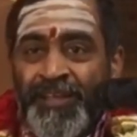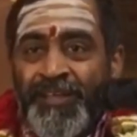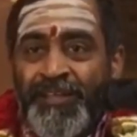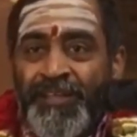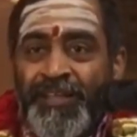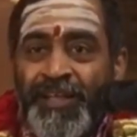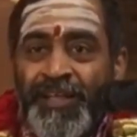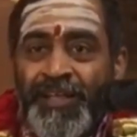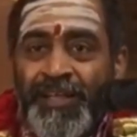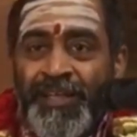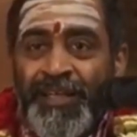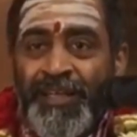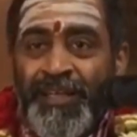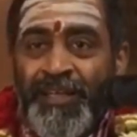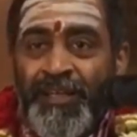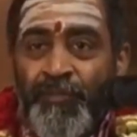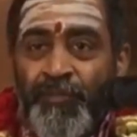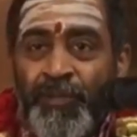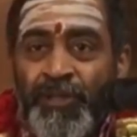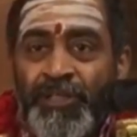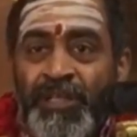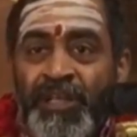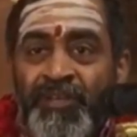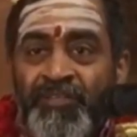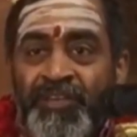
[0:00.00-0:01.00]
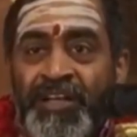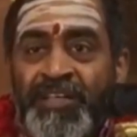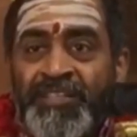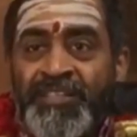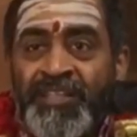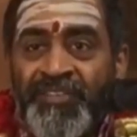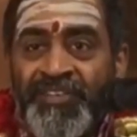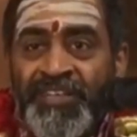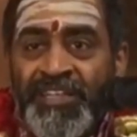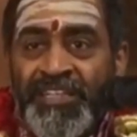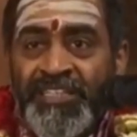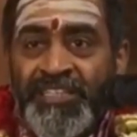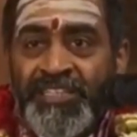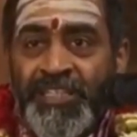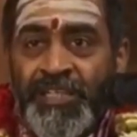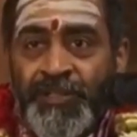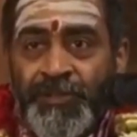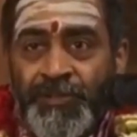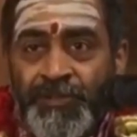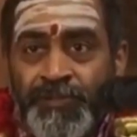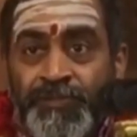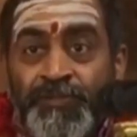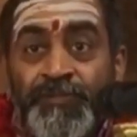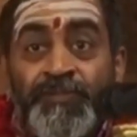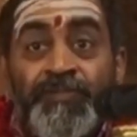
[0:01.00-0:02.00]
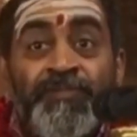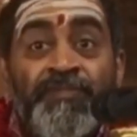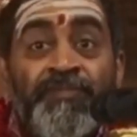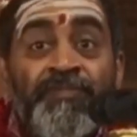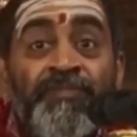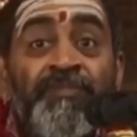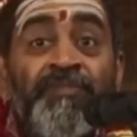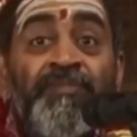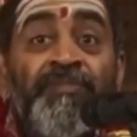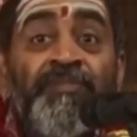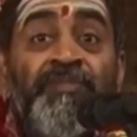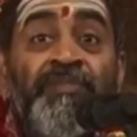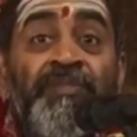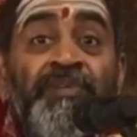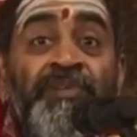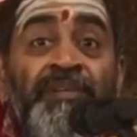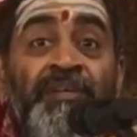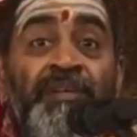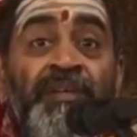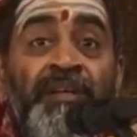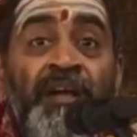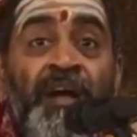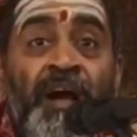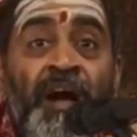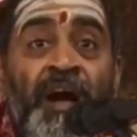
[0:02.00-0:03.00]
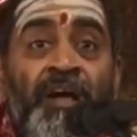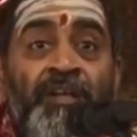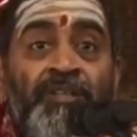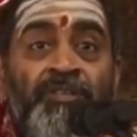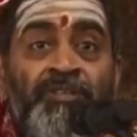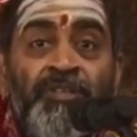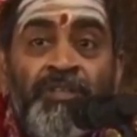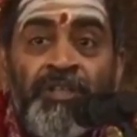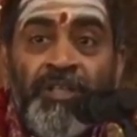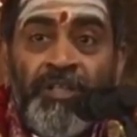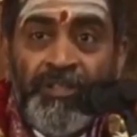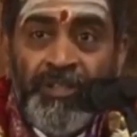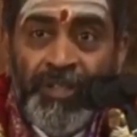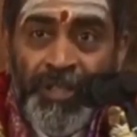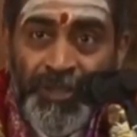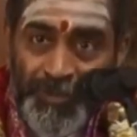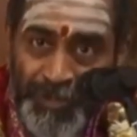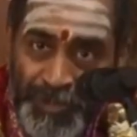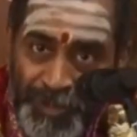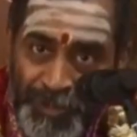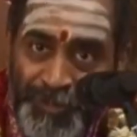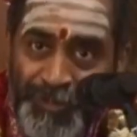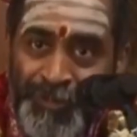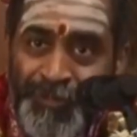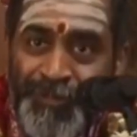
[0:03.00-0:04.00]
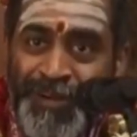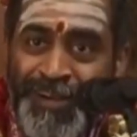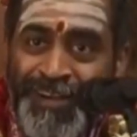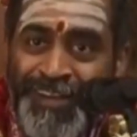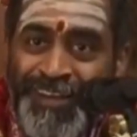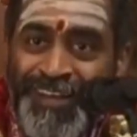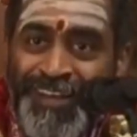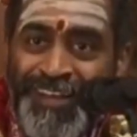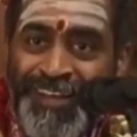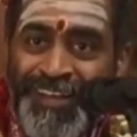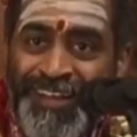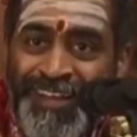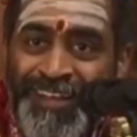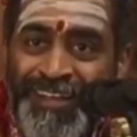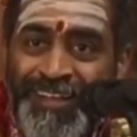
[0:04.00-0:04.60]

ఎందుకంటే మొదటి అవకాశం ఎవరికి ఇచ్చాడు అర్జునుడు నేను తెలివి తక్కువవాడా